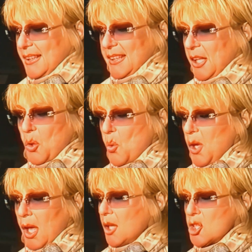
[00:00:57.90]
in cui
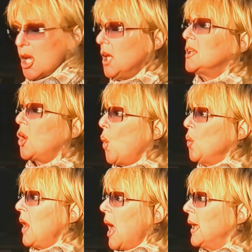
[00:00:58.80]
è
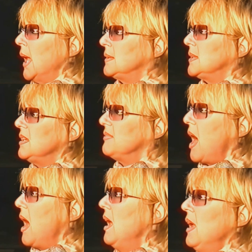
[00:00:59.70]
cialtrona,
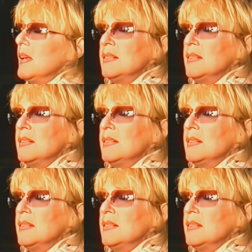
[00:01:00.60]
cattiva, mh,